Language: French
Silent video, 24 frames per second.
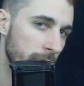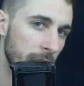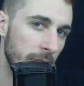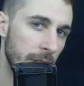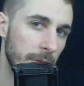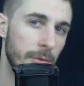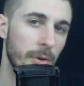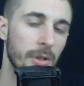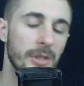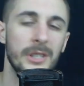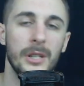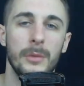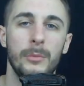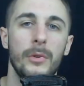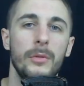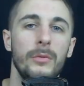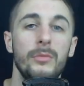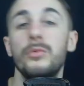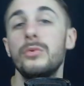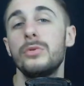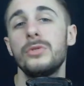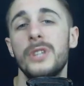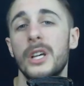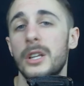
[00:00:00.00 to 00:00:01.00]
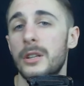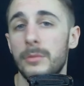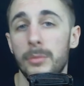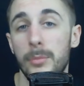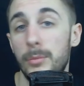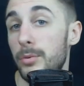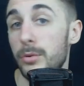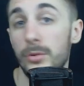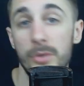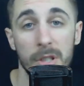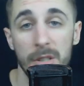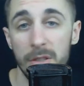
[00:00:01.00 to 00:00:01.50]
Et forcément, vous êtes
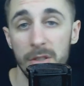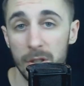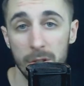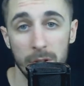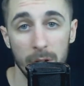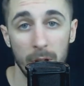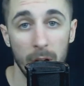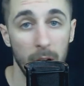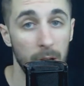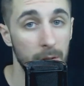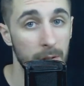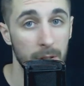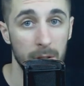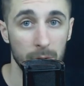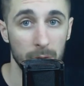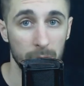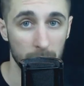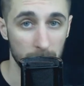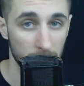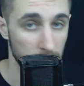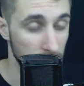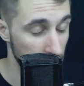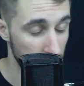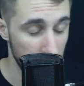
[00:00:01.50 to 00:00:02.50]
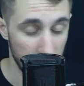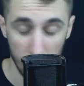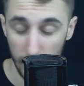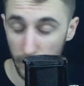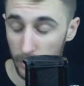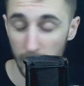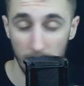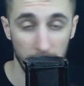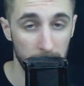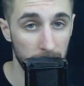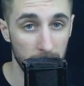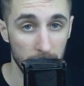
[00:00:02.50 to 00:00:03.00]
plus exigeant avec le temps. C'est
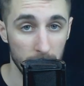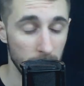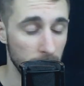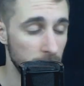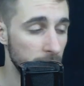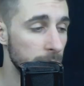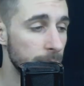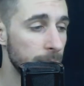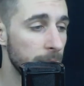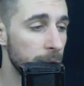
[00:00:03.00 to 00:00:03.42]
tout à fait logique.